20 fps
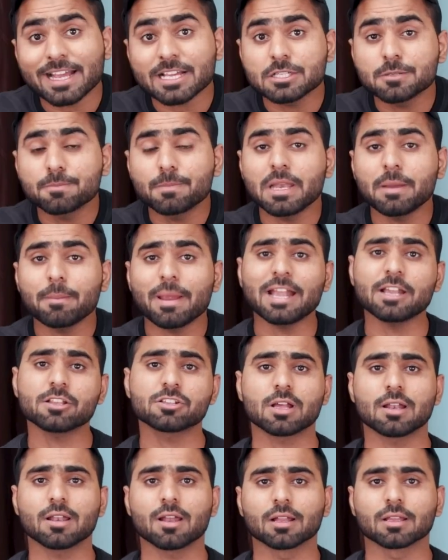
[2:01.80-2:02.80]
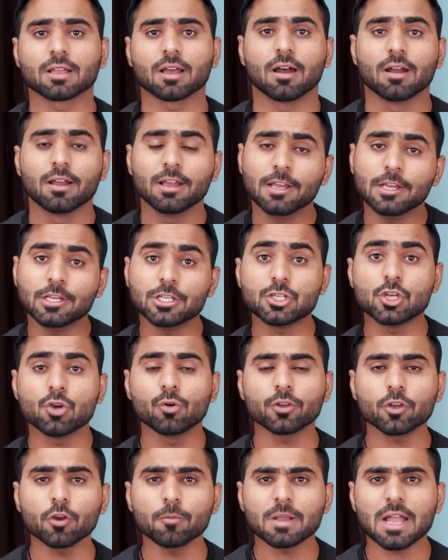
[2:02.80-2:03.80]
एक्सपेरिमेंट चल रहा था
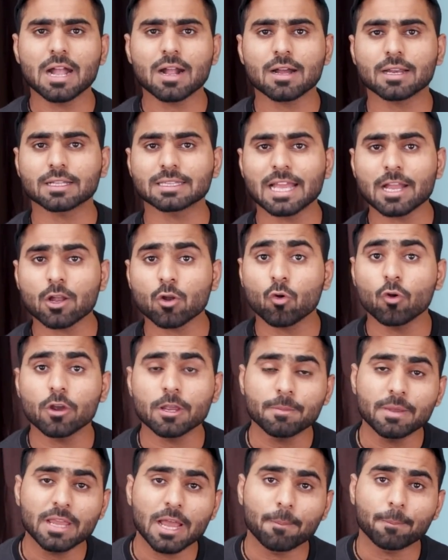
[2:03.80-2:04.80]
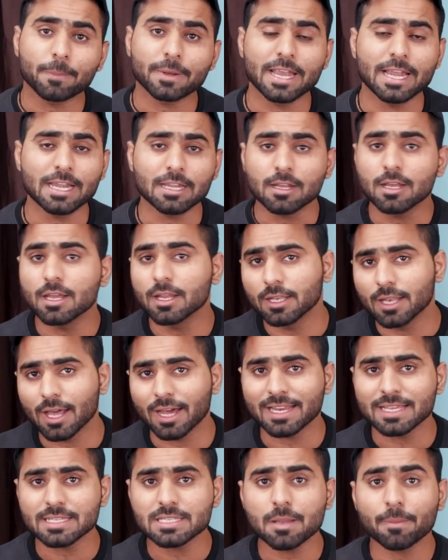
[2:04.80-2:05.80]
YouTube क्या करता है कोई भी अपडेट
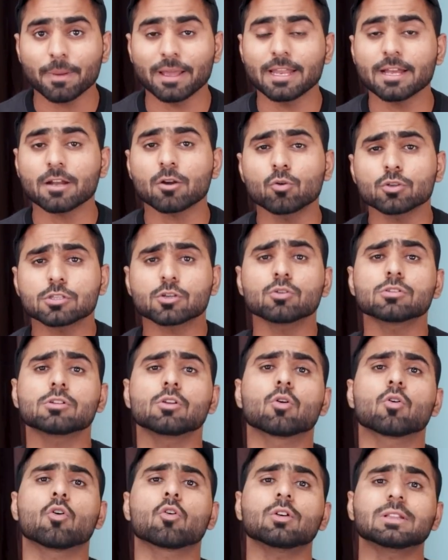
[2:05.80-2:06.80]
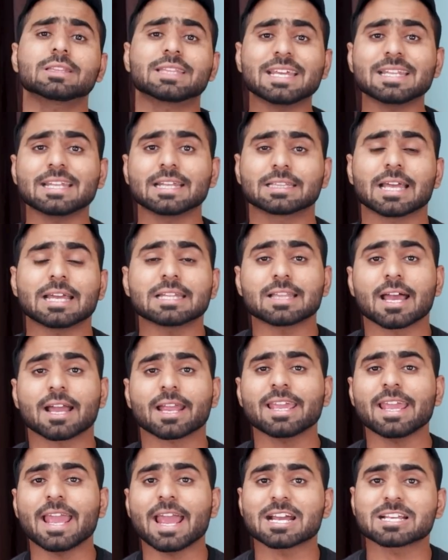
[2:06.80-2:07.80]
लाने से पहले कुछ कुछ लोगों को दे देता है
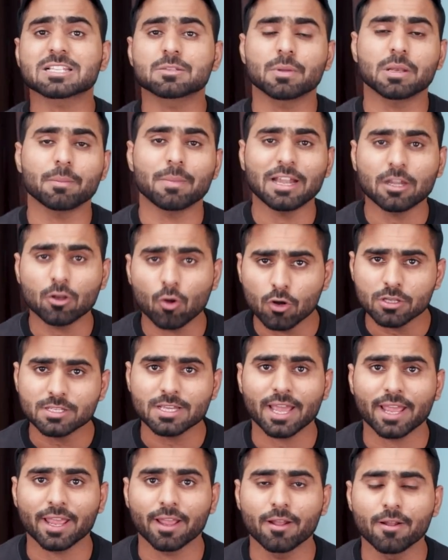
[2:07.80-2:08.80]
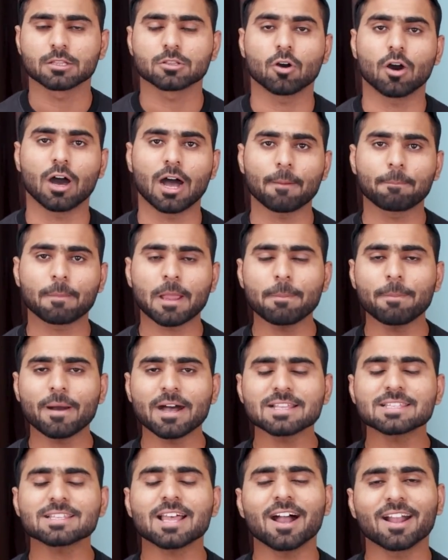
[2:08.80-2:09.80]
ताकि एक्सपेरिमेंट हो जाए तो आपके
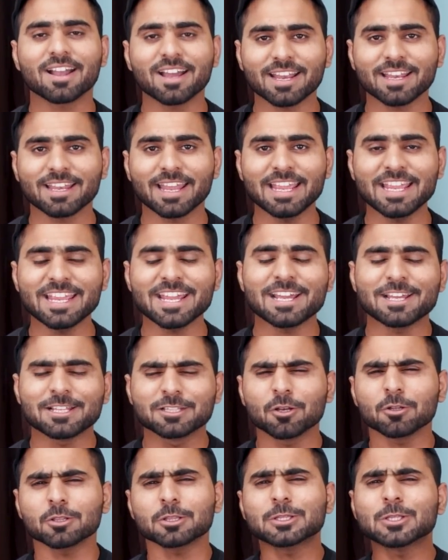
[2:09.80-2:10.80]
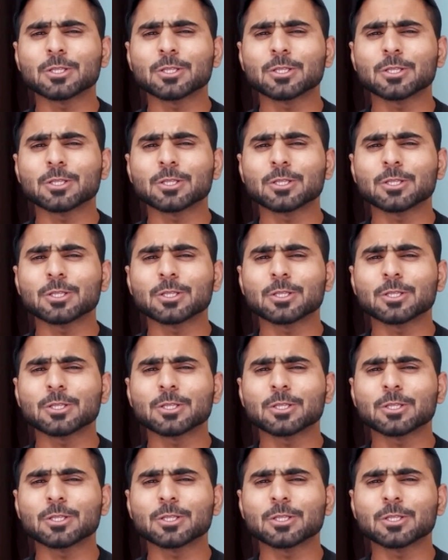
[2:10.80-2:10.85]
पास अगर नहीं है तो